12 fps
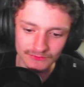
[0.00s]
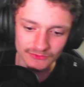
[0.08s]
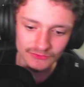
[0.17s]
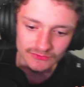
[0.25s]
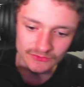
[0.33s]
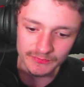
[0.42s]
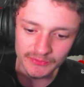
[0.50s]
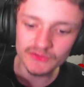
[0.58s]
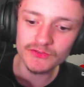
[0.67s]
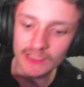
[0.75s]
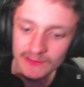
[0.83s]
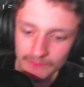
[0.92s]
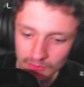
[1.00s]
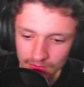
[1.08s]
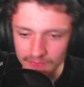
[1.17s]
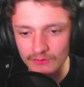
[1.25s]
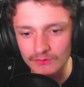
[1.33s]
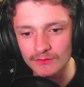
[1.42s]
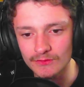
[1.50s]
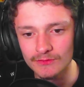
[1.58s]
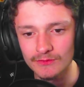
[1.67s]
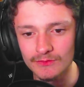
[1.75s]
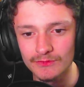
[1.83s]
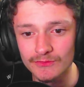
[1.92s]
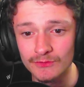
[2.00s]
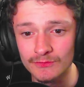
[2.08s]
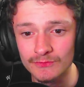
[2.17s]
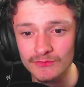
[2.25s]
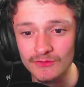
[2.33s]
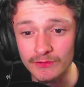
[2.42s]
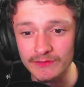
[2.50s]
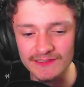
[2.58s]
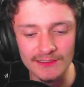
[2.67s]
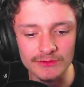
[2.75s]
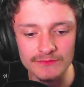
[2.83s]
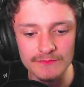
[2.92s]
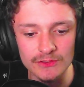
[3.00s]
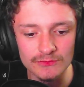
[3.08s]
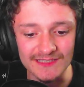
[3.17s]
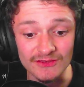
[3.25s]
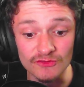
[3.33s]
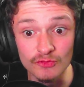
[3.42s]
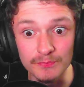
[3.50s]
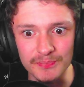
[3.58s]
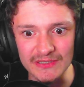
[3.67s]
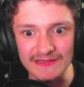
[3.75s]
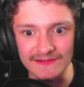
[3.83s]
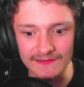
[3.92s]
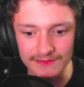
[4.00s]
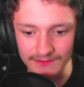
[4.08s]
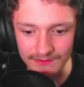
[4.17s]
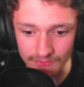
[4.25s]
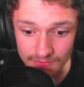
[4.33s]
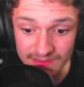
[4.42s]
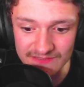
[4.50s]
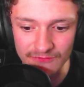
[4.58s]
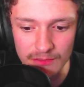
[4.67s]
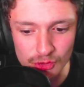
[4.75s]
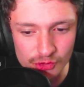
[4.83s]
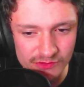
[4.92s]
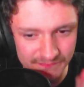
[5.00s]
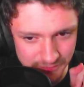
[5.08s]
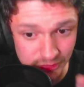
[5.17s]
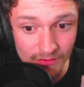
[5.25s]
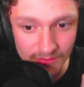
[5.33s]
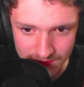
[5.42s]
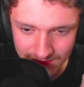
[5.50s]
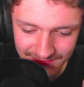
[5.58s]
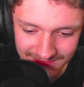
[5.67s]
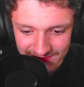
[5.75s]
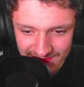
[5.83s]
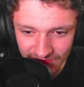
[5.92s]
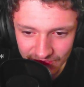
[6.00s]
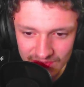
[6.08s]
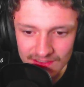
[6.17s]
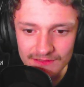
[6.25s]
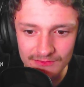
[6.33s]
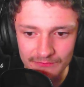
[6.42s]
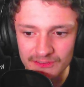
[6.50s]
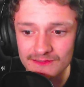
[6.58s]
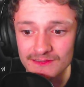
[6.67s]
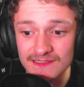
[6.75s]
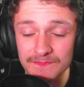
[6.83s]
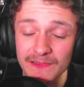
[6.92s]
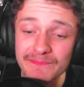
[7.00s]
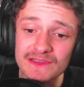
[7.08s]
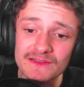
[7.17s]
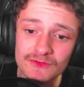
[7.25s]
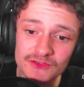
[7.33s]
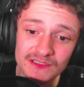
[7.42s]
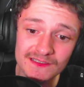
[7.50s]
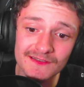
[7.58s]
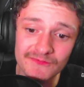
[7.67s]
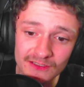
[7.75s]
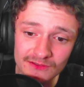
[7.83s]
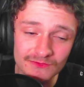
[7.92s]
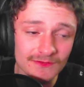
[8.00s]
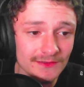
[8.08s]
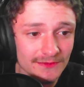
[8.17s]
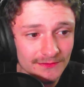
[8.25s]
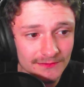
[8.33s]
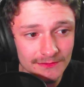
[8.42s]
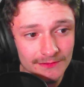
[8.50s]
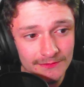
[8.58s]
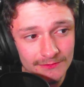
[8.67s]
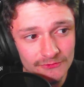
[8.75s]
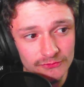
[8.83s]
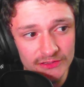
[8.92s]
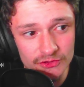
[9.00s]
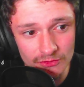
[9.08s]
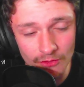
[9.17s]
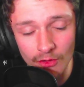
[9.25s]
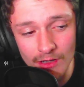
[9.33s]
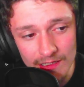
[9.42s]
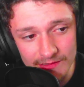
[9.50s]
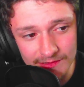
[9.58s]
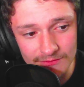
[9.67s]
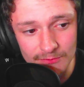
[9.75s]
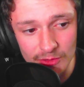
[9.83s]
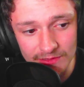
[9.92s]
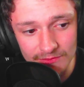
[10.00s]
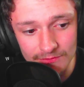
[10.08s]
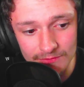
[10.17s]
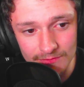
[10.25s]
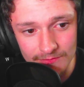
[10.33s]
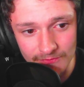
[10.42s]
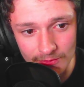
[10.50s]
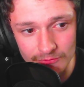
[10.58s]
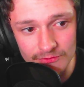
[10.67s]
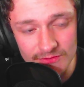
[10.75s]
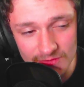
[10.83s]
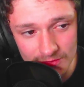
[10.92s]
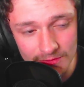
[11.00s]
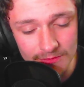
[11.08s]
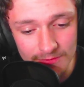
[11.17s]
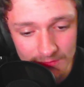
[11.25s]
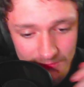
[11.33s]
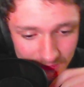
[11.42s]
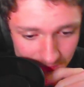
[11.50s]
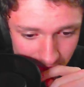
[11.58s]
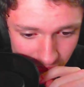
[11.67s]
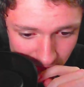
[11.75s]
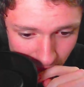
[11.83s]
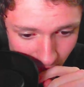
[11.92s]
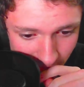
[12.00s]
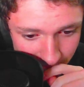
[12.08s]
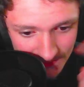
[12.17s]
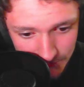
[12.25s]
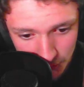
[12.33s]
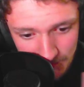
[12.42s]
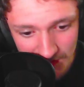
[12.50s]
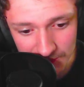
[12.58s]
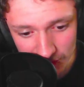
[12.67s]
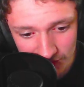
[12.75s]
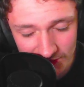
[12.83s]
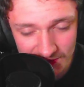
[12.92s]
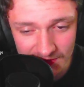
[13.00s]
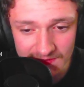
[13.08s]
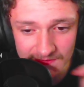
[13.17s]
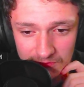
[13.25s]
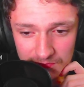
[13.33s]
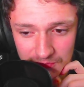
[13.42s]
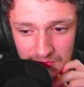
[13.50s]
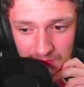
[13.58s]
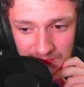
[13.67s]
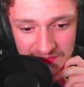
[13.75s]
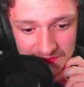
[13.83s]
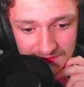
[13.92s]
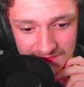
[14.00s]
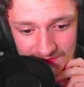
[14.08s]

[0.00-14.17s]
Je, pense honnêtement dans, dans 30-40 minutes à tout péter, et encore si vraiment je suis bon, c'est fini quoi. Parce que c'est pas parce que j'ai fait euh, tous les jeux hors arcade en moins de, enfin en deux heures euh, que je suis bon. Hein. Pour ne pas prendre de dégâts, ça va être plus compliqué.